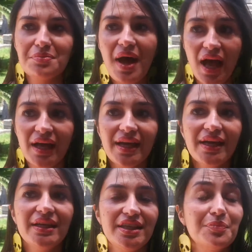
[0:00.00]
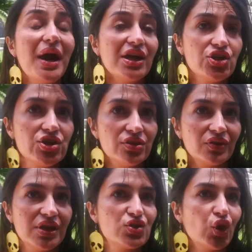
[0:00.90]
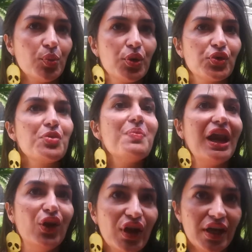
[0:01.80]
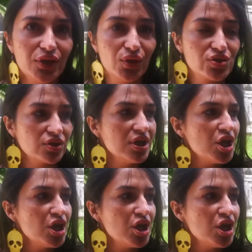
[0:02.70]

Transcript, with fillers: ma anche i mash che sono proprio i malloreddos,